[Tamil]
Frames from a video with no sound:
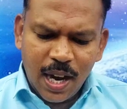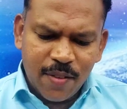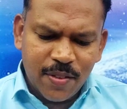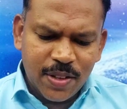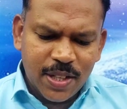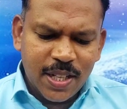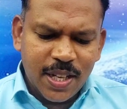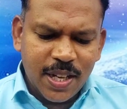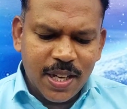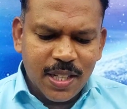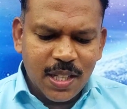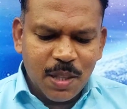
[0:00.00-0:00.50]

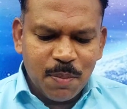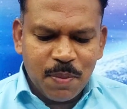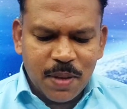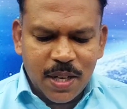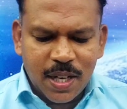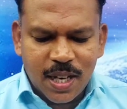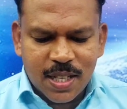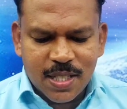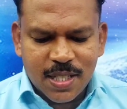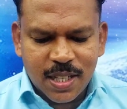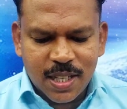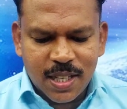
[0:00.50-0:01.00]
அவன் எரிந்து
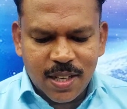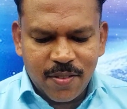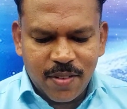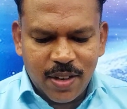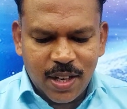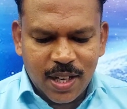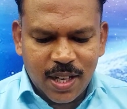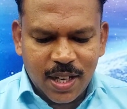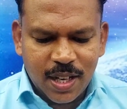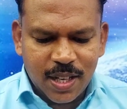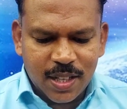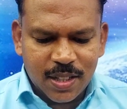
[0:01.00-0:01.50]
பிரகாசிக்கிற
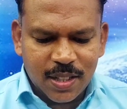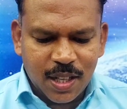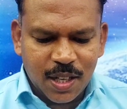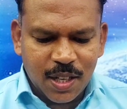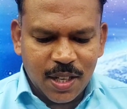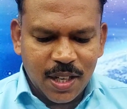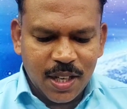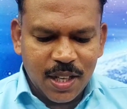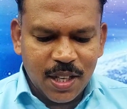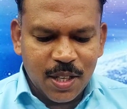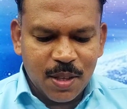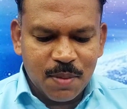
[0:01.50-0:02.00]
விளக்கா
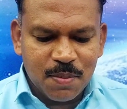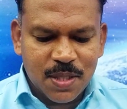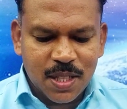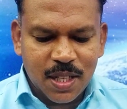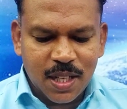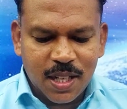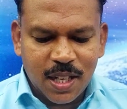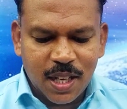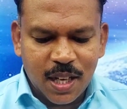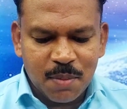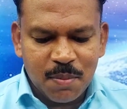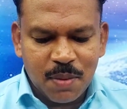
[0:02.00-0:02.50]
விளக்காயிருந்தான் நீங்களும்
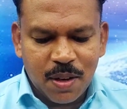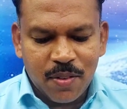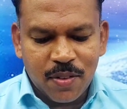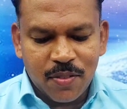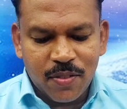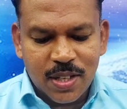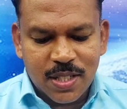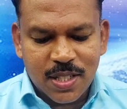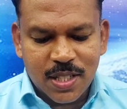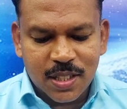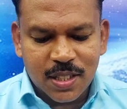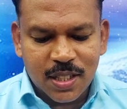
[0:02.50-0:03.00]
சில காலம்
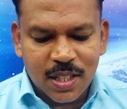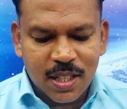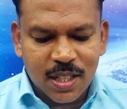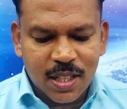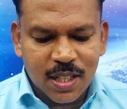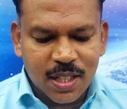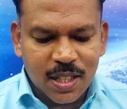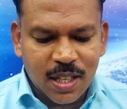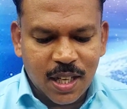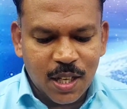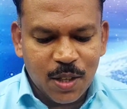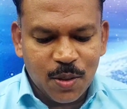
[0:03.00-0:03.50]
அவன் வெளிச்சத்தில்
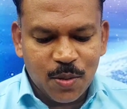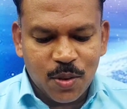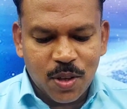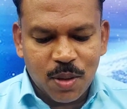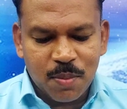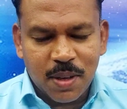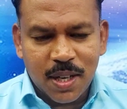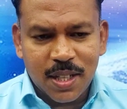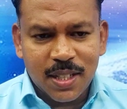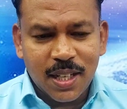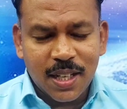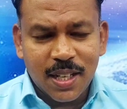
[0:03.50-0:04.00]

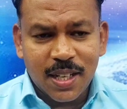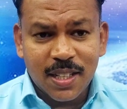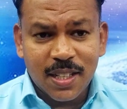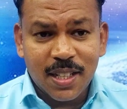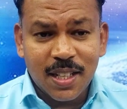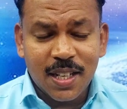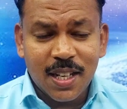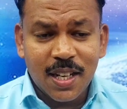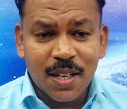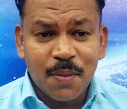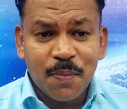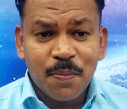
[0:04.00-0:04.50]
கழிப்புற மனதா
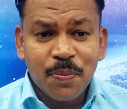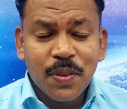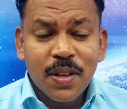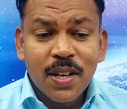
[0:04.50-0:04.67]
இருந்தீர்கள்